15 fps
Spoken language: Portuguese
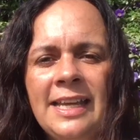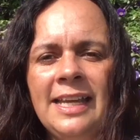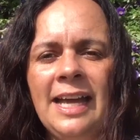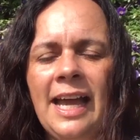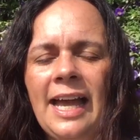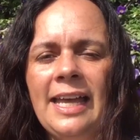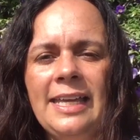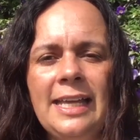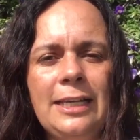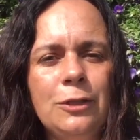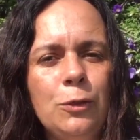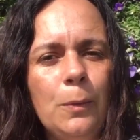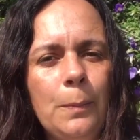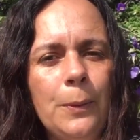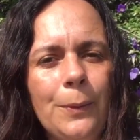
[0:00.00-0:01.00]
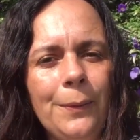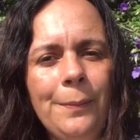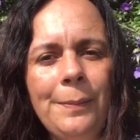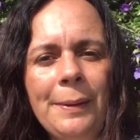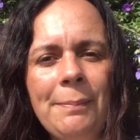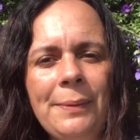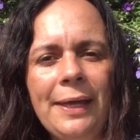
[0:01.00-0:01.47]
Aí ele dobrou o
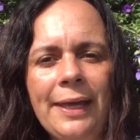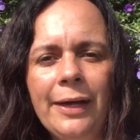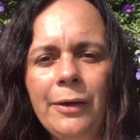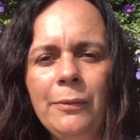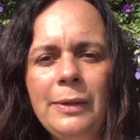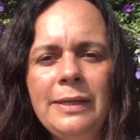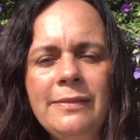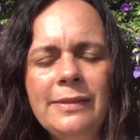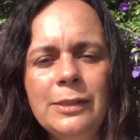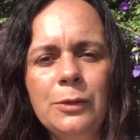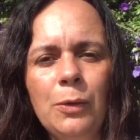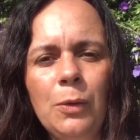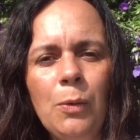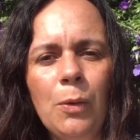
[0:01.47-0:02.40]
papel e ensinou